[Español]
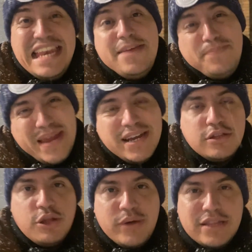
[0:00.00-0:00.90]
limpiar
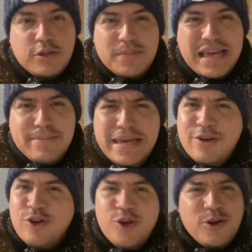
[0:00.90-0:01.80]
todo esto, mis
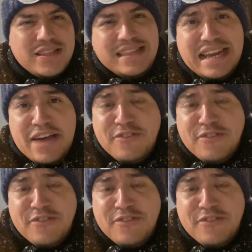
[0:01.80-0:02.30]
amigos, no es tarea